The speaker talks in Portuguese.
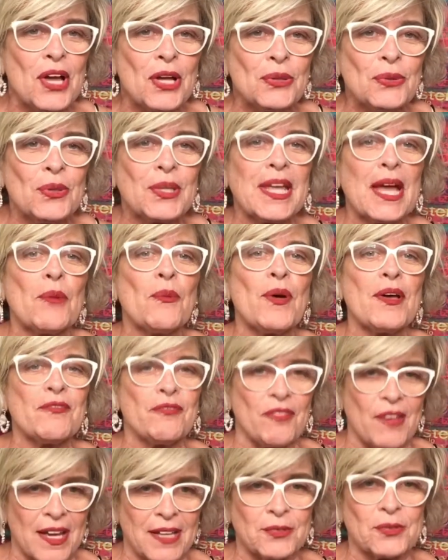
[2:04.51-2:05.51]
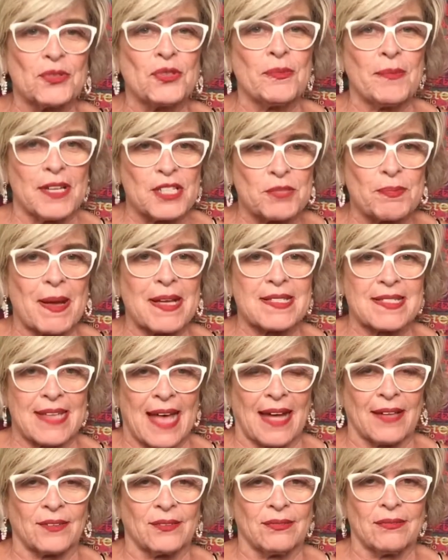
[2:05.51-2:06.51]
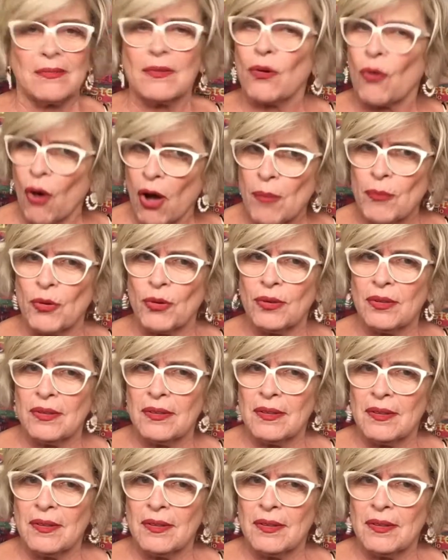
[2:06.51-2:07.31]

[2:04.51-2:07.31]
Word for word: do que o evento do mês passado. Como?